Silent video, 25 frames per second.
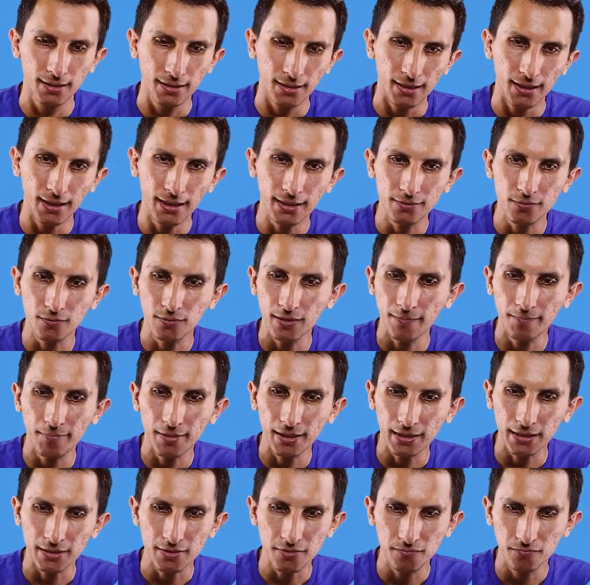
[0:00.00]
Es una
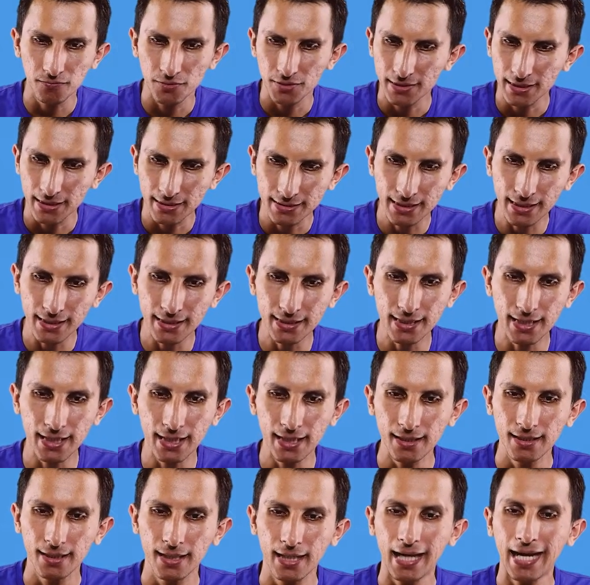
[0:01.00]
aplicación muy
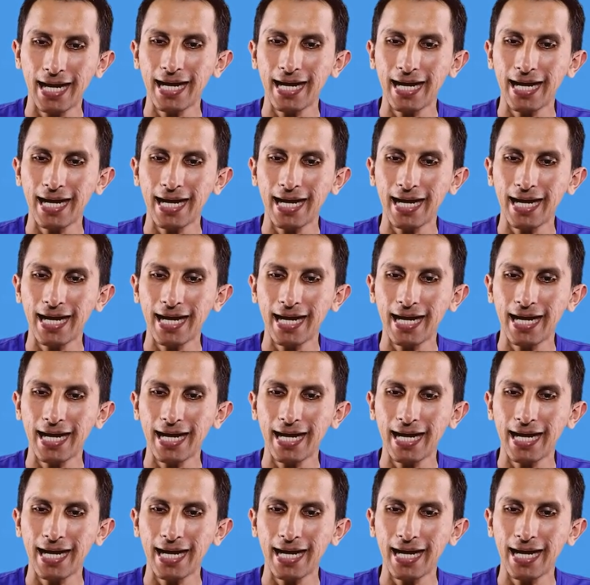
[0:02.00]
sencilla.